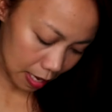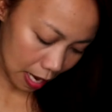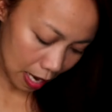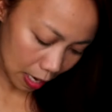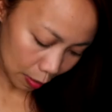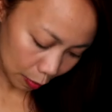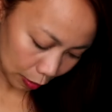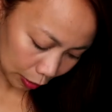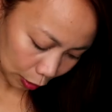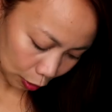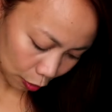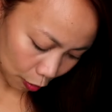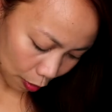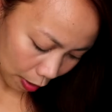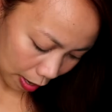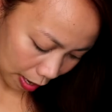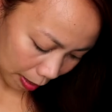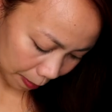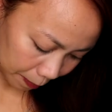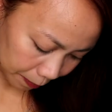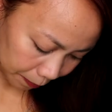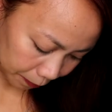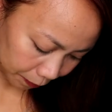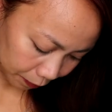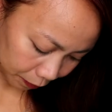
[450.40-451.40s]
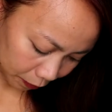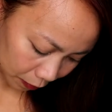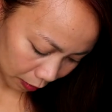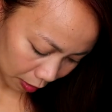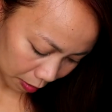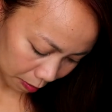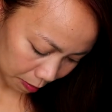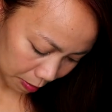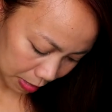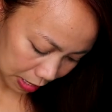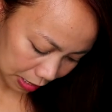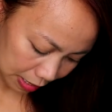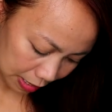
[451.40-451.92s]
dalawa to eh.
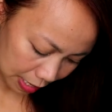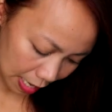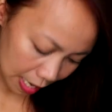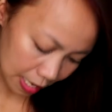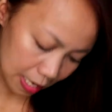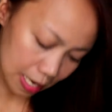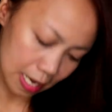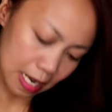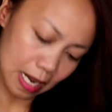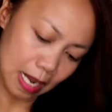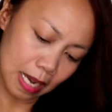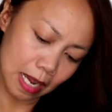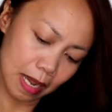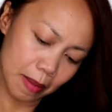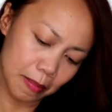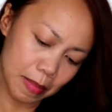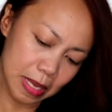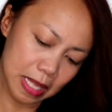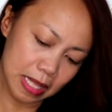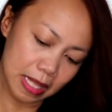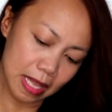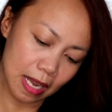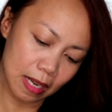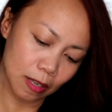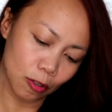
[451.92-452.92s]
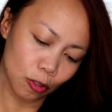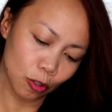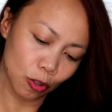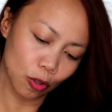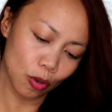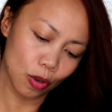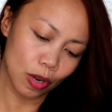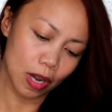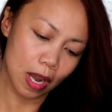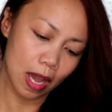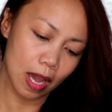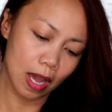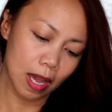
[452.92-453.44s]
Minsan, ginagamitan ko to
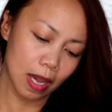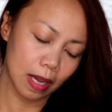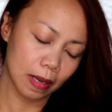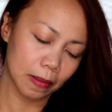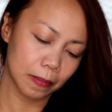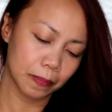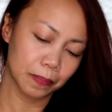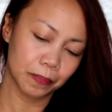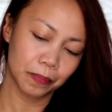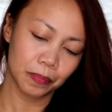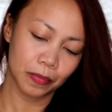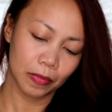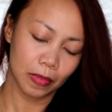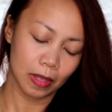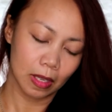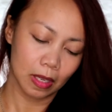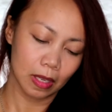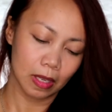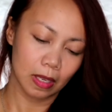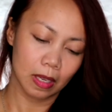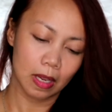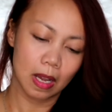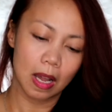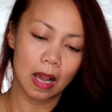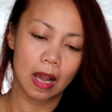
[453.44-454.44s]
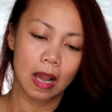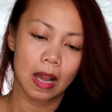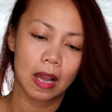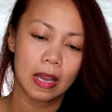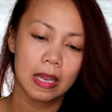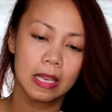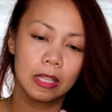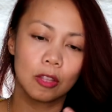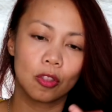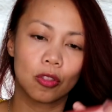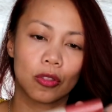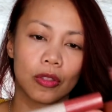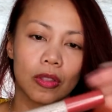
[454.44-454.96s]
ng uh,
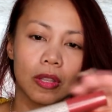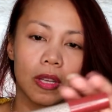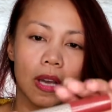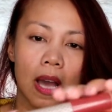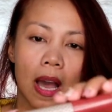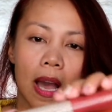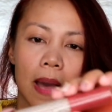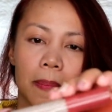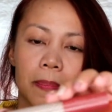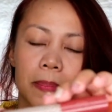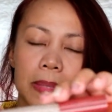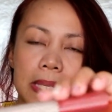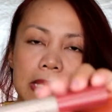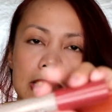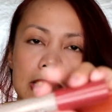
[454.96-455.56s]
it, Happy